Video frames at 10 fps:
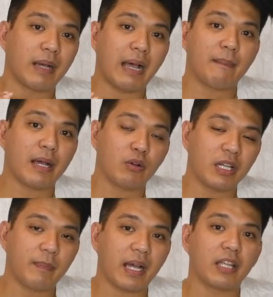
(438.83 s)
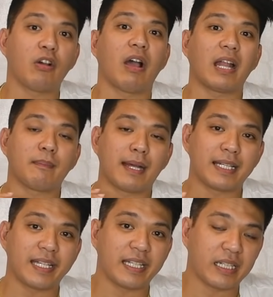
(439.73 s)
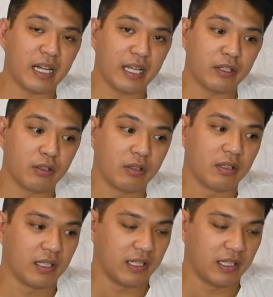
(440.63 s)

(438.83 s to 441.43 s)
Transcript: baka mahuli pa kayo at matikitan kayo.